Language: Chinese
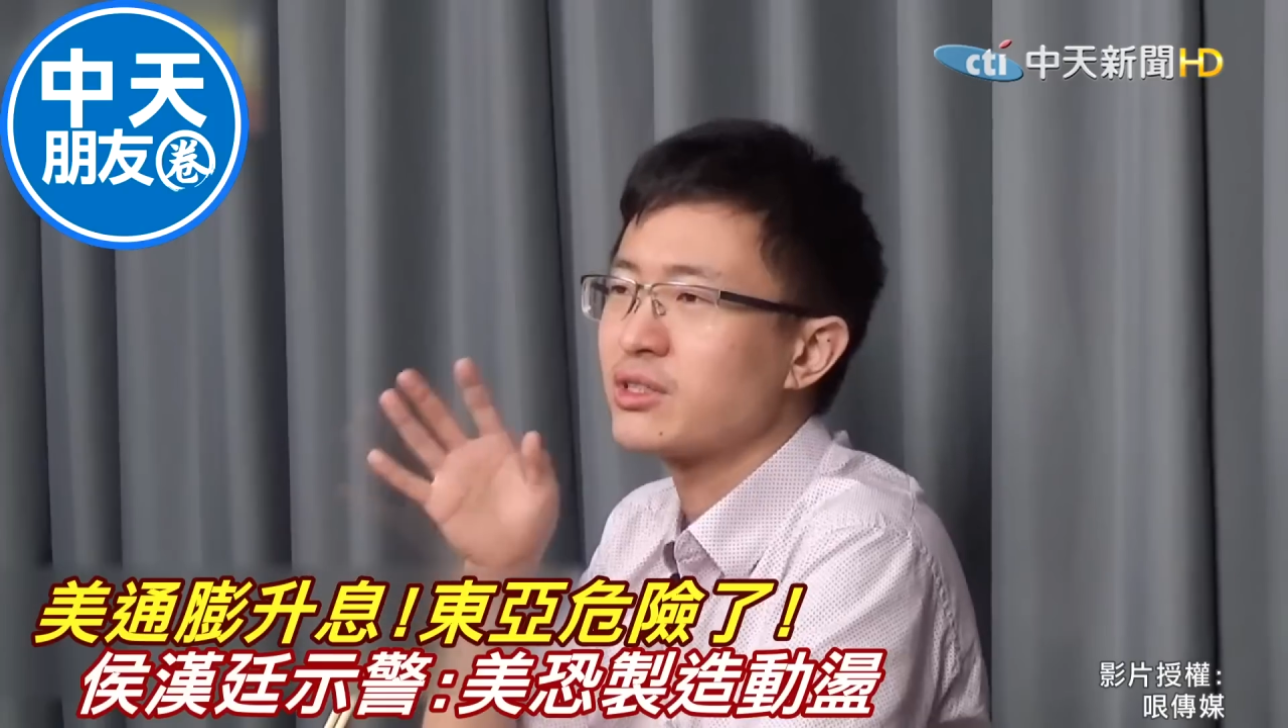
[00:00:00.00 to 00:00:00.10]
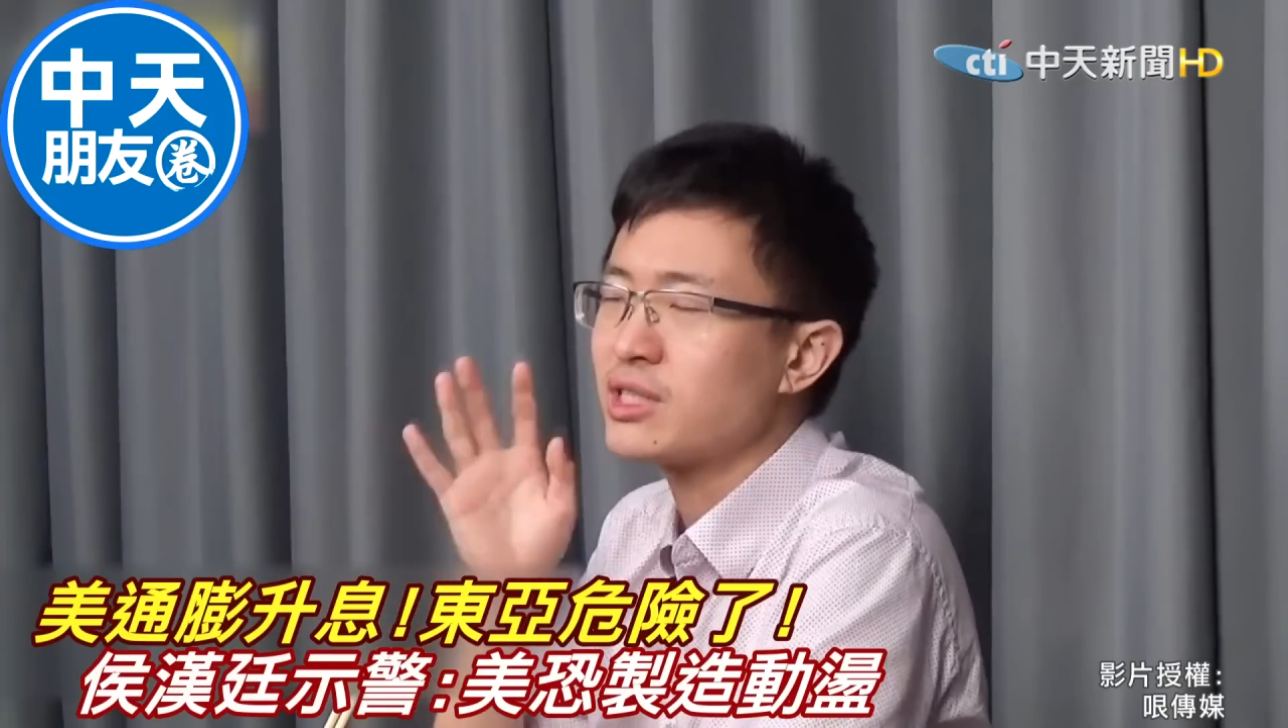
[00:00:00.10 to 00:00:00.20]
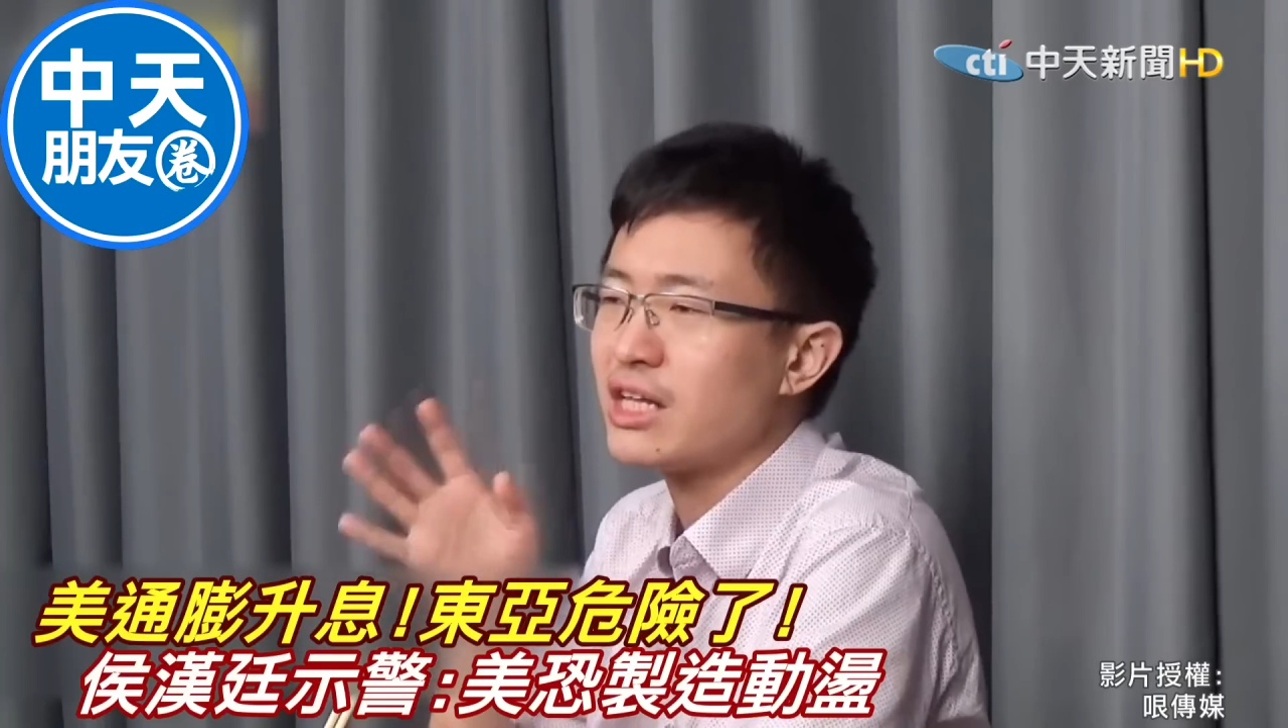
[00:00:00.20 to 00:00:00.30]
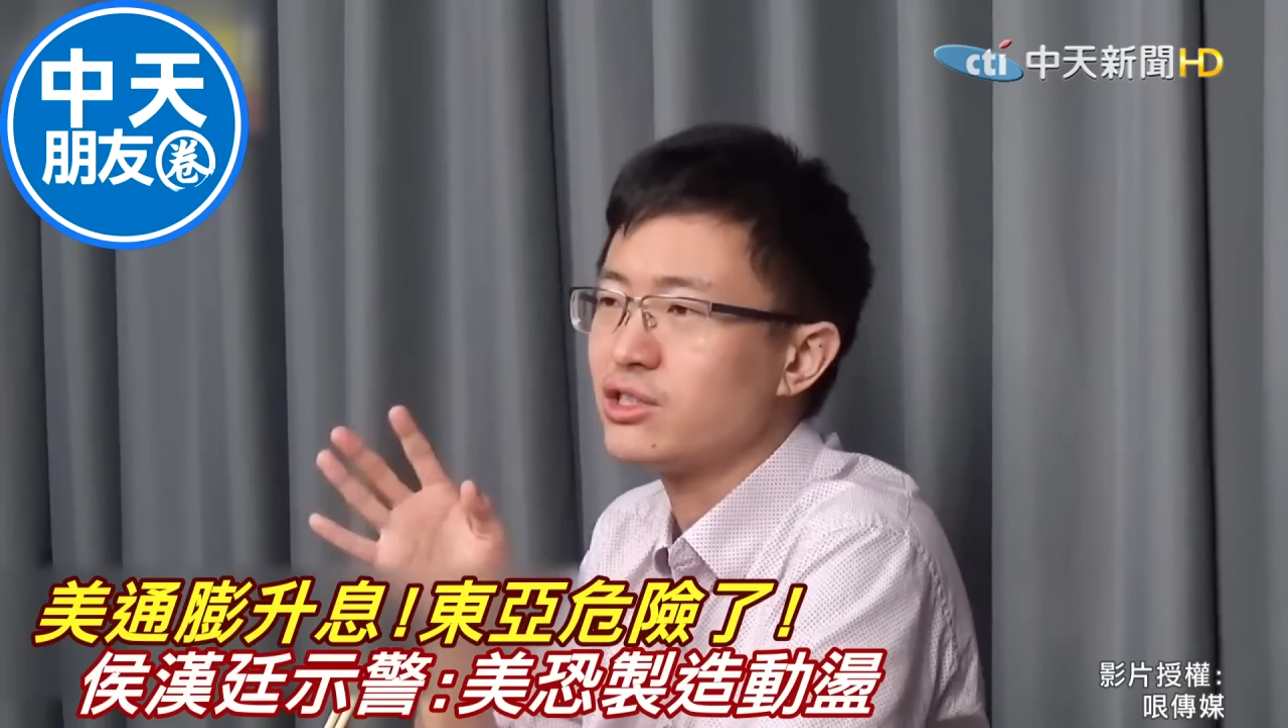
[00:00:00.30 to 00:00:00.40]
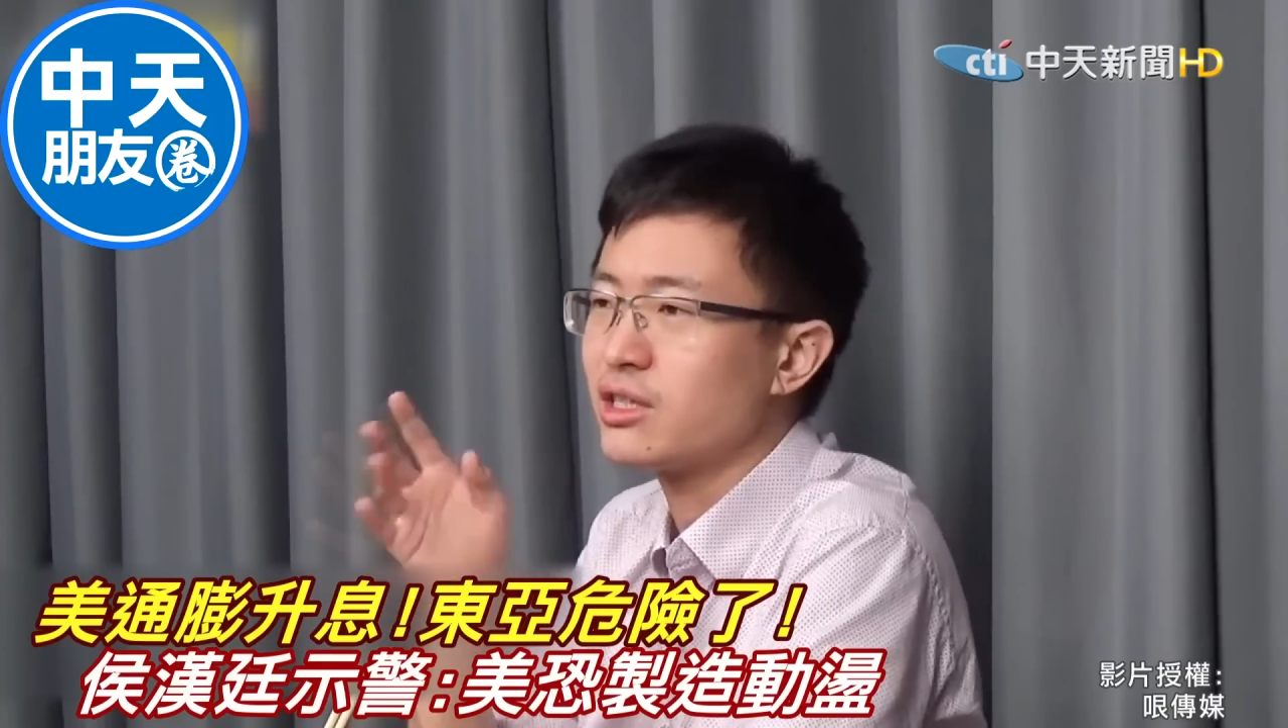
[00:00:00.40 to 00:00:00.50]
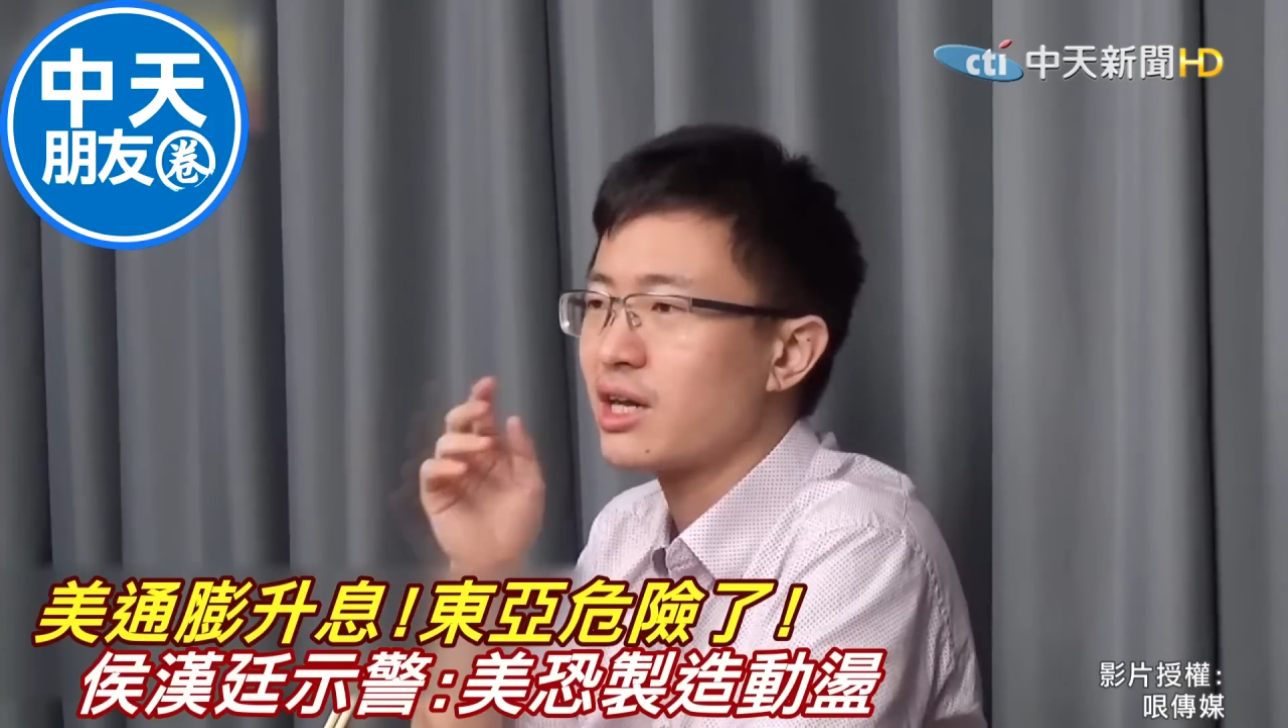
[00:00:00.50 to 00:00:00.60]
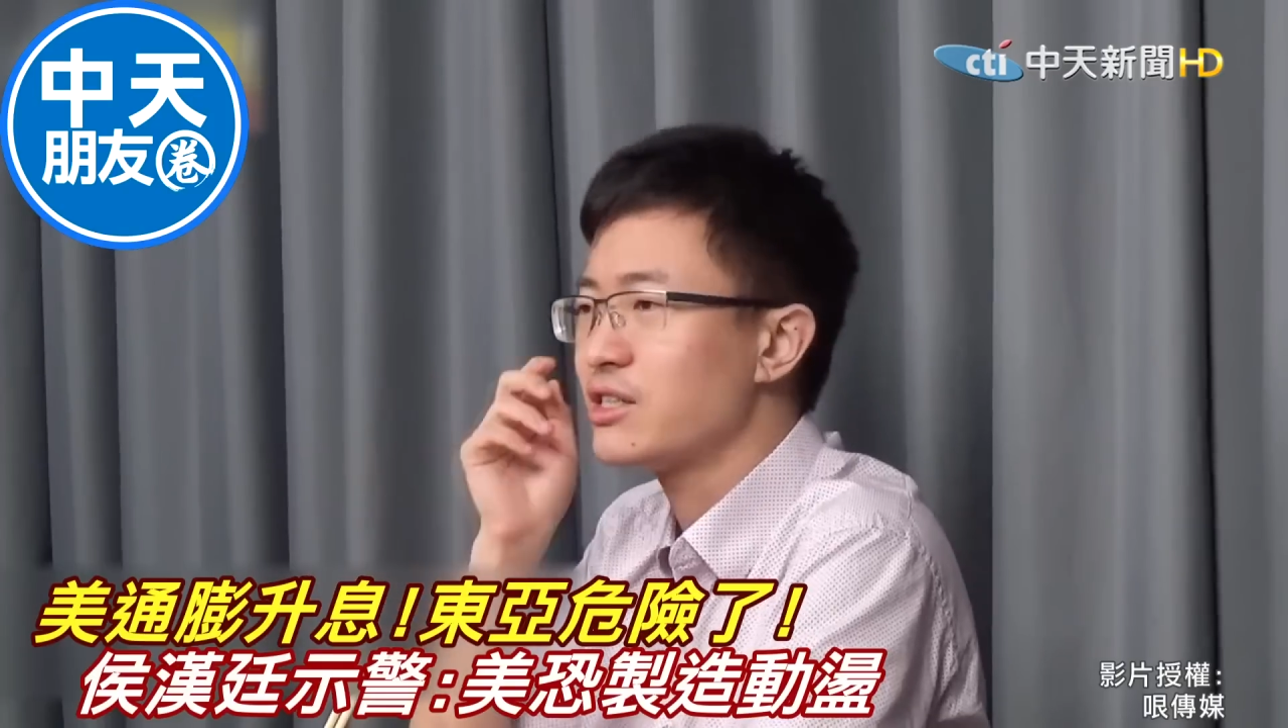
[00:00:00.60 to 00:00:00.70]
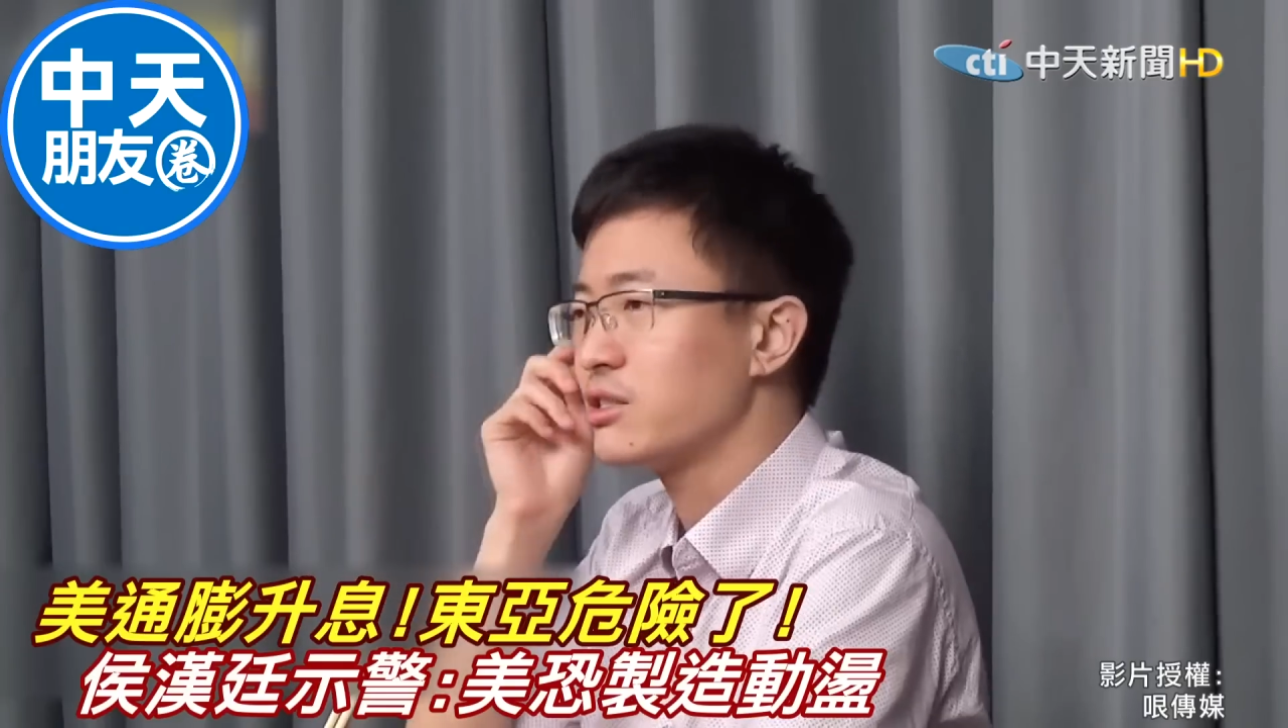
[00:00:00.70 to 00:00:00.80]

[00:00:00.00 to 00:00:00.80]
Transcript: 战争开